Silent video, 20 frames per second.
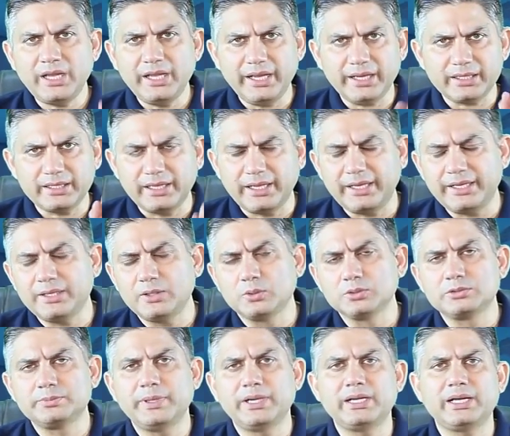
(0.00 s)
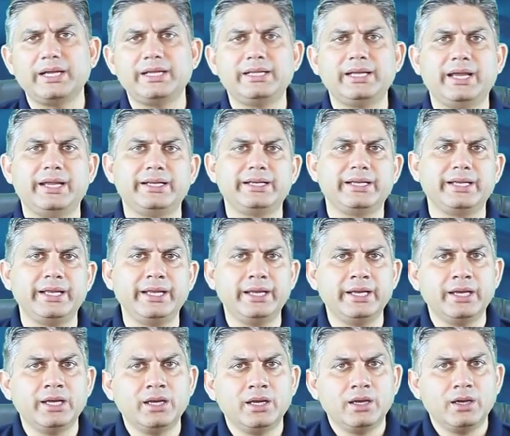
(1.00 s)
एक नई अनाउंसमेंट आई है इनकी
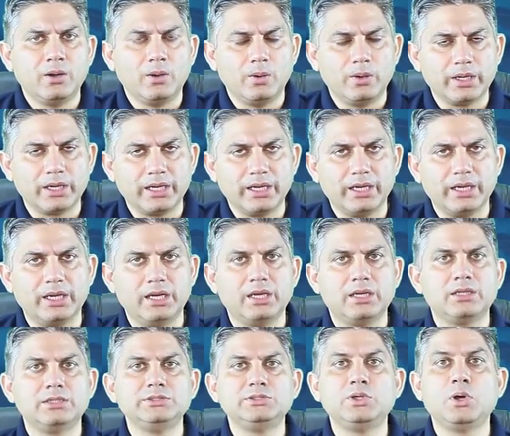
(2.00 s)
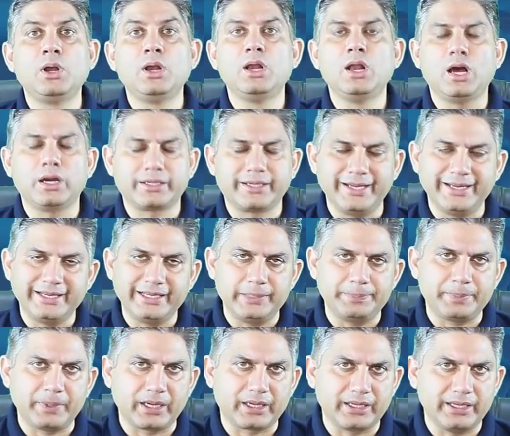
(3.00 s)
और जो लॉकिंग की
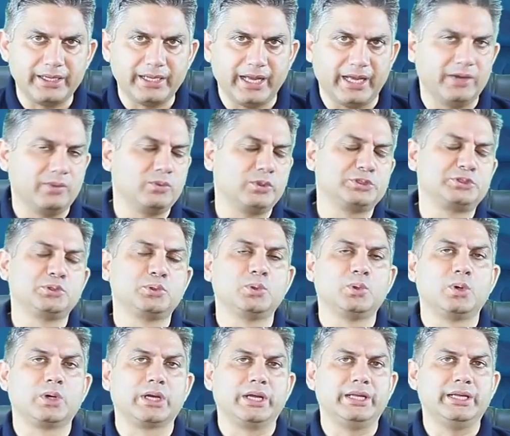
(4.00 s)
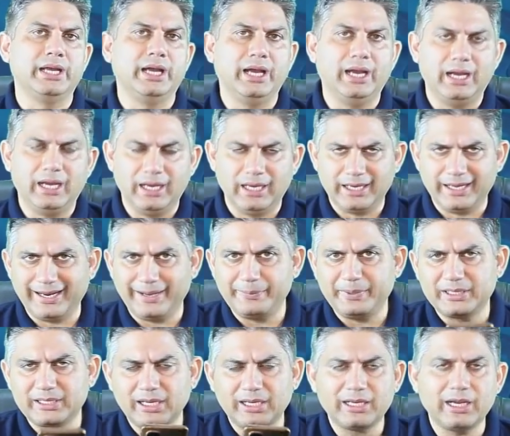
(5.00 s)
प्रक्रिया है वो शुरू हो गई है अगर
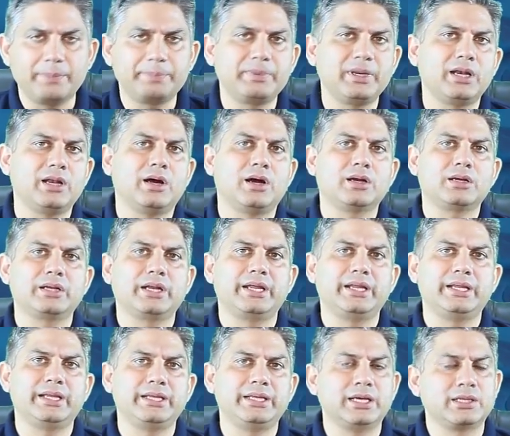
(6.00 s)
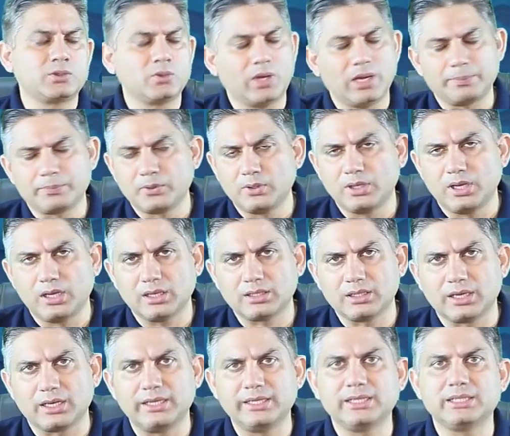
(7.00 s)
अभी तक आपने लॉक नहीं किया तो आपको लॉक
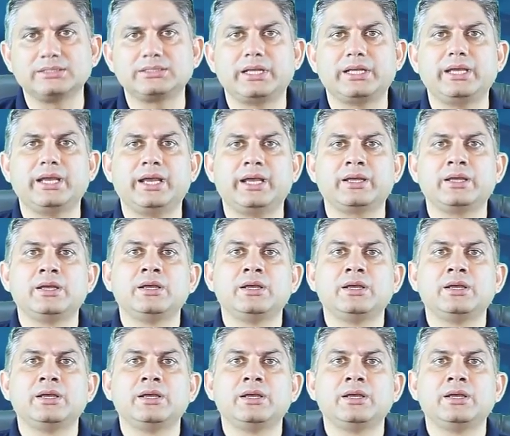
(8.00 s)
कर लेना चाहिए